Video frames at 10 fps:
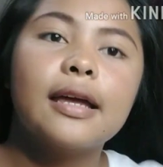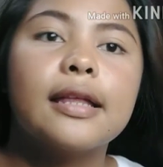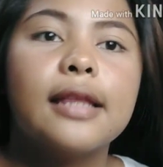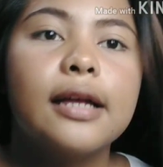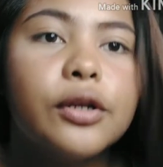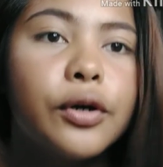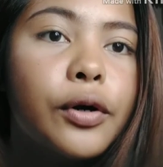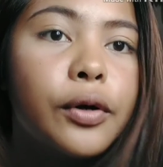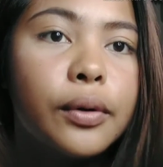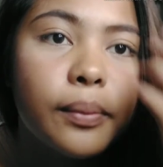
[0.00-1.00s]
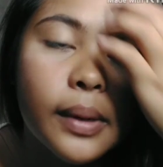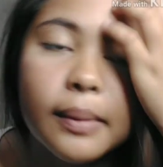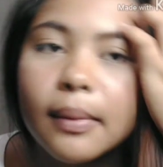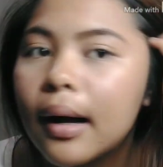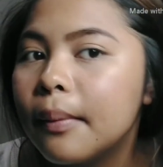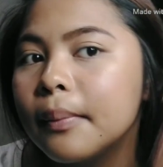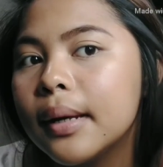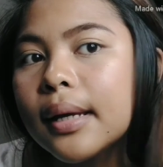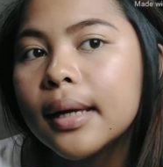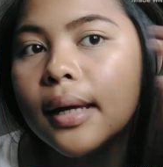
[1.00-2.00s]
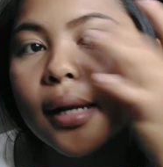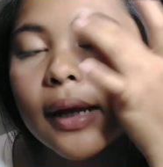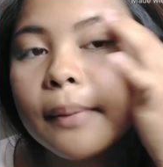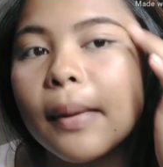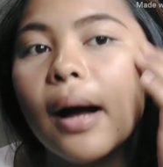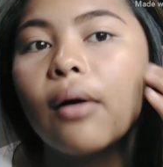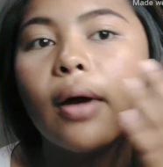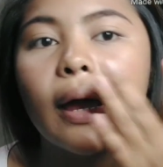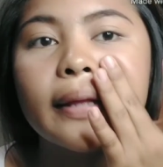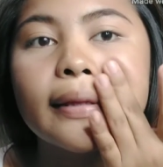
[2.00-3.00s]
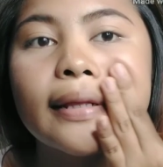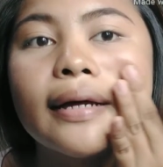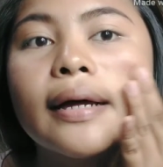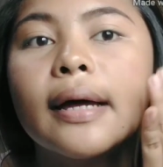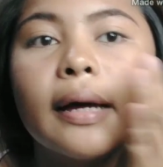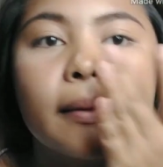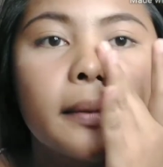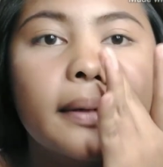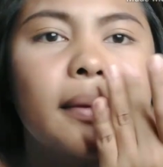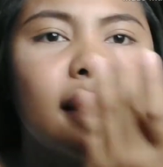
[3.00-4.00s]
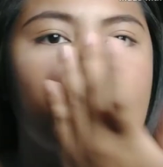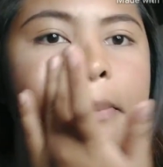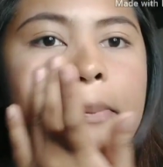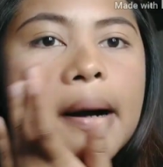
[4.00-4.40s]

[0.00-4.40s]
Kita nyo, may mga may kilay pa ako and may makeup